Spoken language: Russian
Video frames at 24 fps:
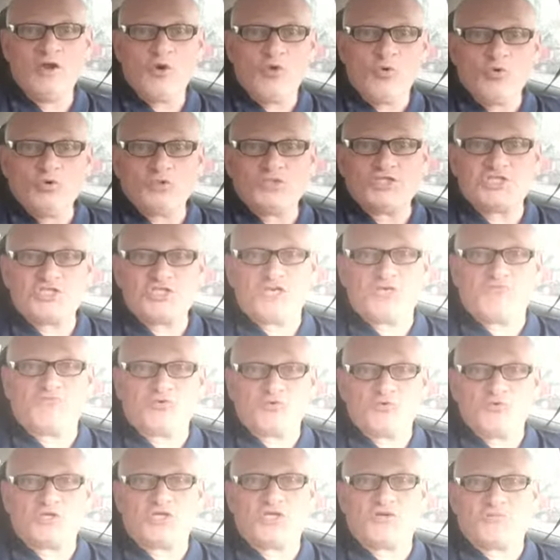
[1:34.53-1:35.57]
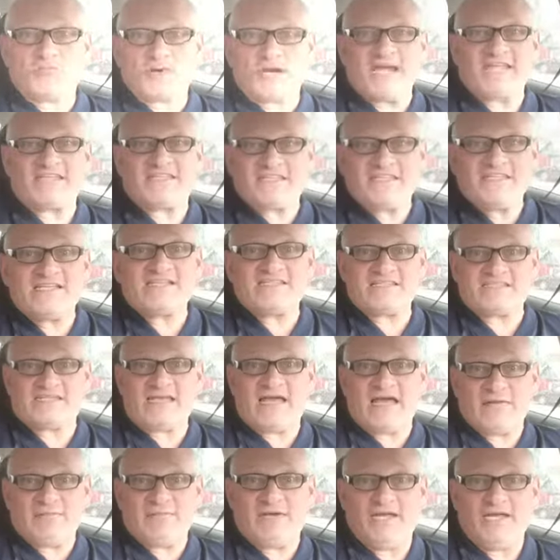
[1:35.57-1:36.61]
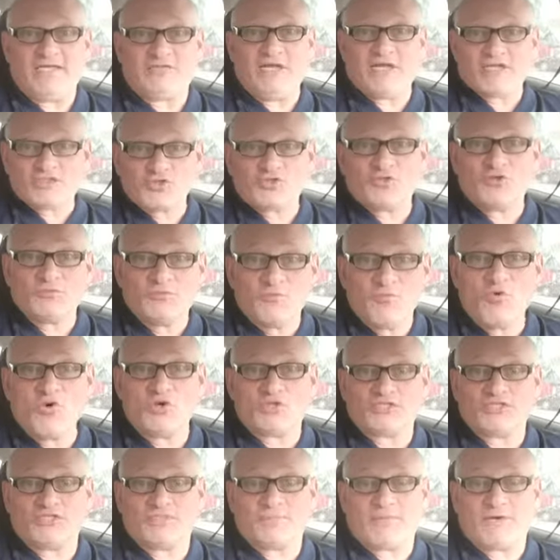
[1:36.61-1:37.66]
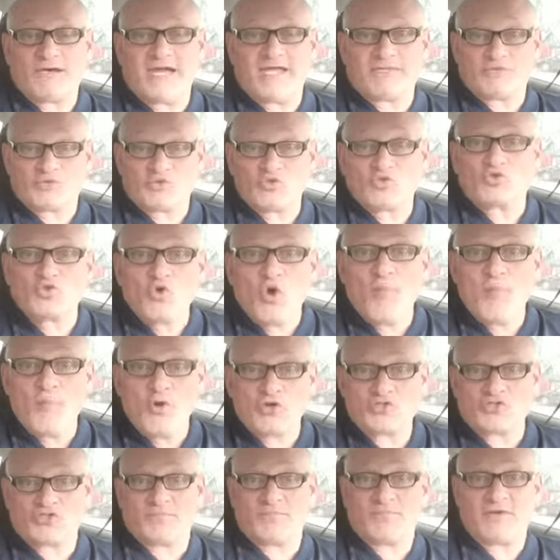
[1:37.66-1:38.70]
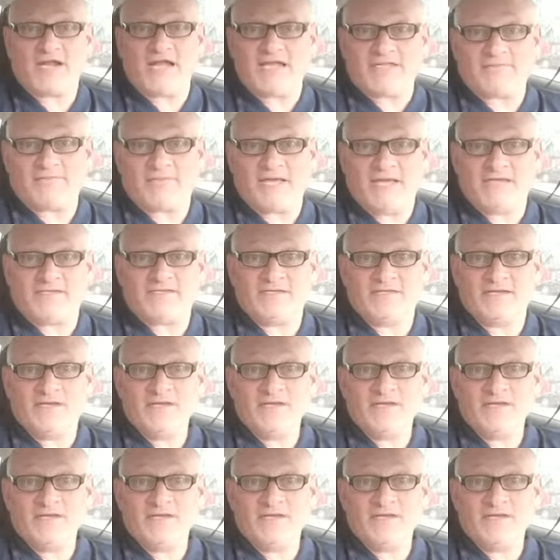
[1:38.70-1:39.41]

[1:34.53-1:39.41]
Удочки в руки брать нельзя, блядь. Да что можно брать? Ну, что можно брать, блядь?